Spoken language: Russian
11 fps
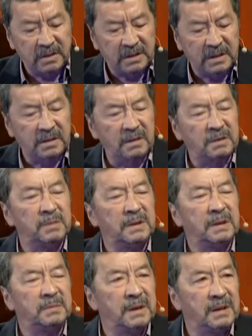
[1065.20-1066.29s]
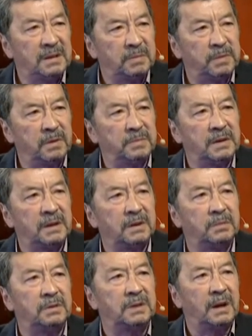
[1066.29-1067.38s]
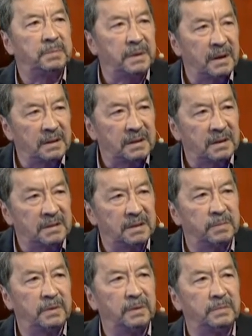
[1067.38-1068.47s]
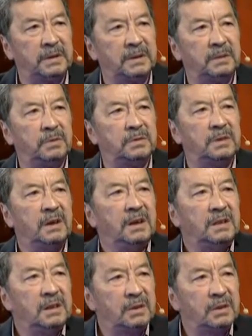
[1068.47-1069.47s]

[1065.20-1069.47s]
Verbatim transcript: вот это вот была моя дипломная работа, оператора дипломная работа и